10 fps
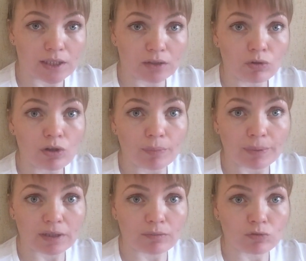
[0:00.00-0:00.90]
так долго,
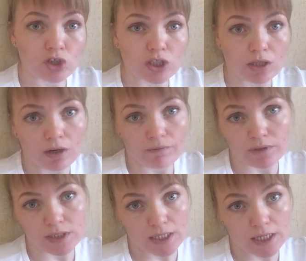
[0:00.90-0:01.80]
потому что,
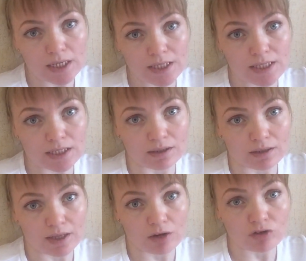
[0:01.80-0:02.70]
вы
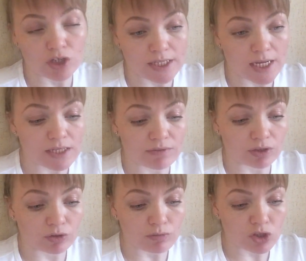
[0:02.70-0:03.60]
знаете, я уже рассказывала
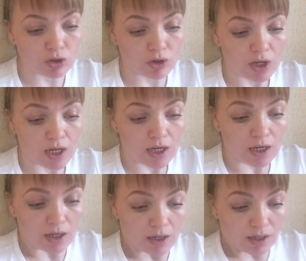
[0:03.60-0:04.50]
о том, что
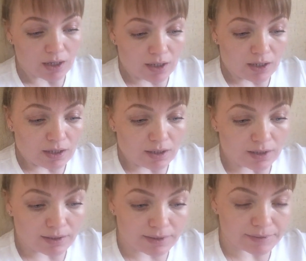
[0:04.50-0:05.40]
а,
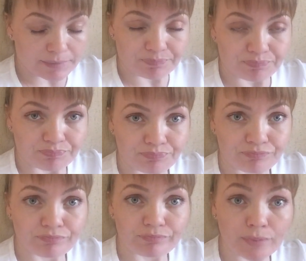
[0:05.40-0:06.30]

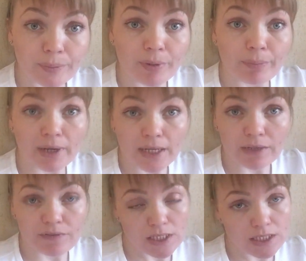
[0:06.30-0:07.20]
мы
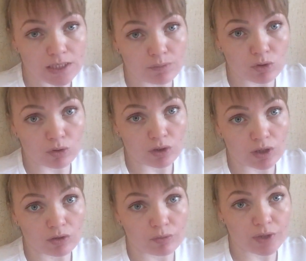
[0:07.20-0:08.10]
приболели всей семьей,
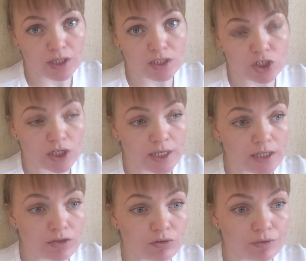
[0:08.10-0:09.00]
и у меня, к
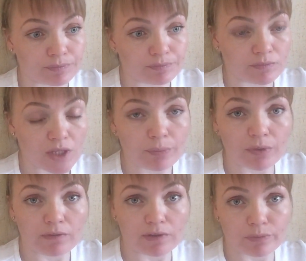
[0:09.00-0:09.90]
сожалению, не
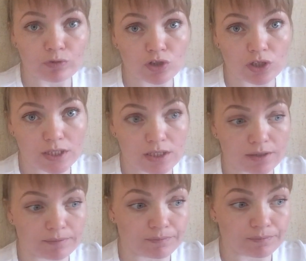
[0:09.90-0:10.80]
было возможности